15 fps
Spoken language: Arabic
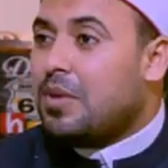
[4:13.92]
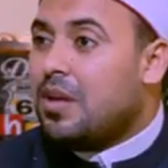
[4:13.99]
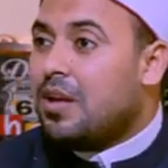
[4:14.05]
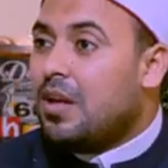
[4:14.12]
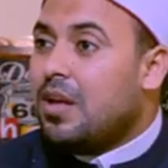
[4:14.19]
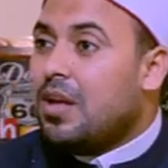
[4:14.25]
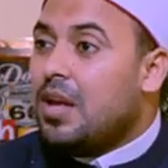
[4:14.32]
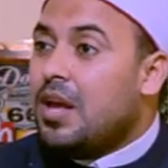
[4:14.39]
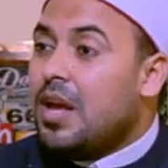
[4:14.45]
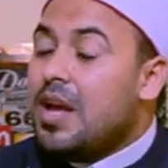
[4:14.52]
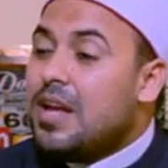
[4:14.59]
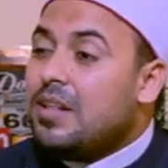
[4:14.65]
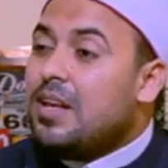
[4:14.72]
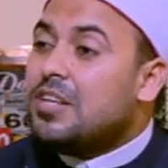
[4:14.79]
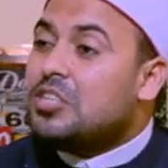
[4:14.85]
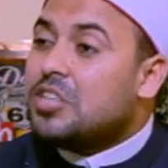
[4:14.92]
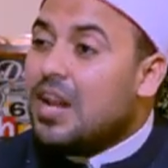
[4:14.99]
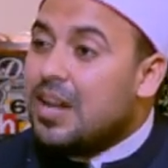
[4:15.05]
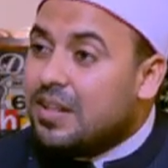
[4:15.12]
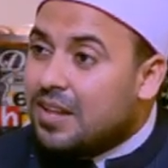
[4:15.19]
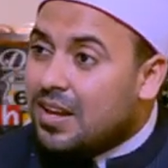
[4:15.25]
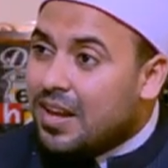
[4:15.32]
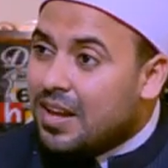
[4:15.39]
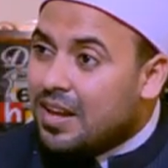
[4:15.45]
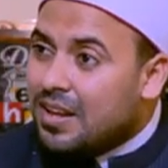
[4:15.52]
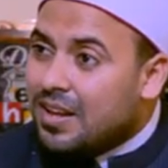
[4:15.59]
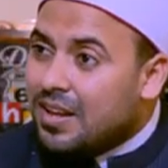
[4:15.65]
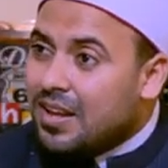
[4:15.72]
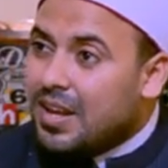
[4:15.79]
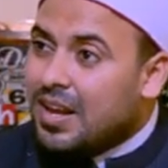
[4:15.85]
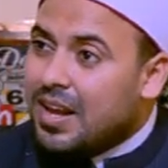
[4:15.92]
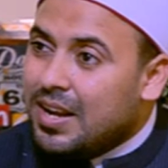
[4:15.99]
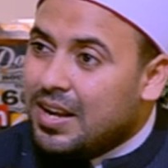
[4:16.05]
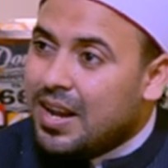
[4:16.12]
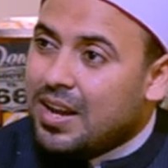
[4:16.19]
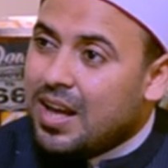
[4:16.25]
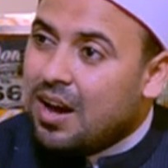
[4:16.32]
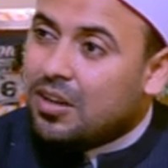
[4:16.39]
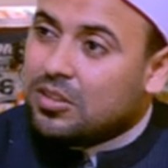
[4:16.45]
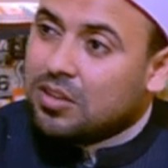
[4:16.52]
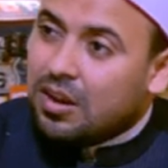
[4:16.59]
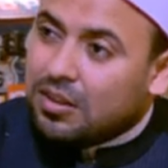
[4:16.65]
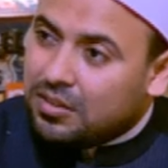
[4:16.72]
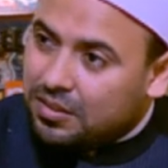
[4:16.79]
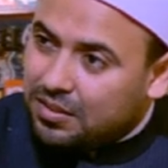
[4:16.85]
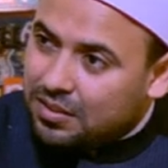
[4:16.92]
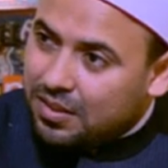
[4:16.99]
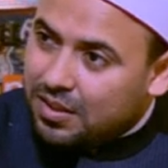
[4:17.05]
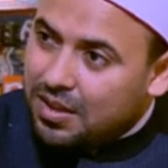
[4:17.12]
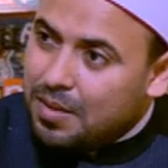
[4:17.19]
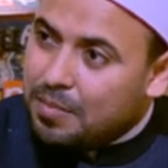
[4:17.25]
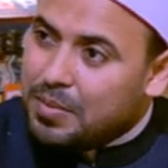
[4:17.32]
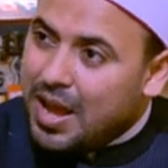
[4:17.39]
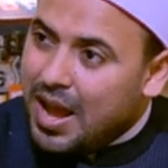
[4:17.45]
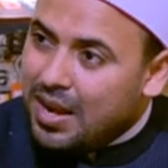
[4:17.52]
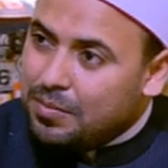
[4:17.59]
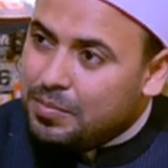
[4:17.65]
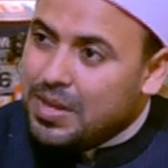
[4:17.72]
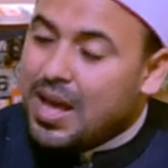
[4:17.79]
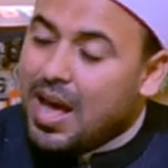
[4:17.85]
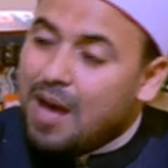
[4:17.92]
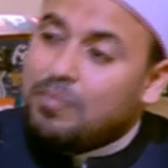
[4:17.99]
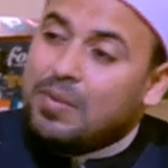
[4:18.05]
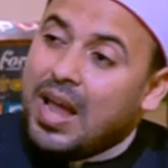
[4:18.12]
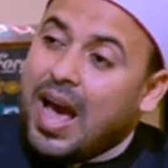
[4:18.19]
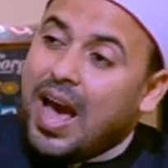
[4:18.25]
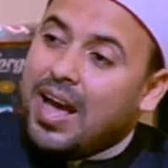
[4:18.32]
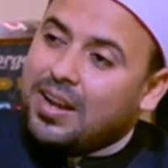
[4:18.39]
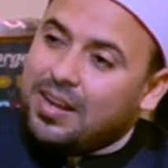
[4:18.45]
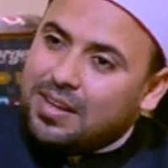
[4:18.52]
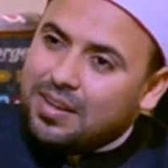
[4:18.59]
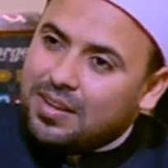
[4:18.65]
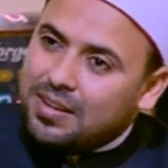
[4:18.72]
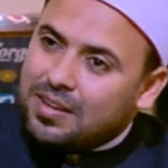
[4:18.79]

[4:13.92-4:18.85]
بيه هي دي اشكاليه الايه ان انا اخترت بقلبي قبل عقلي صحيح.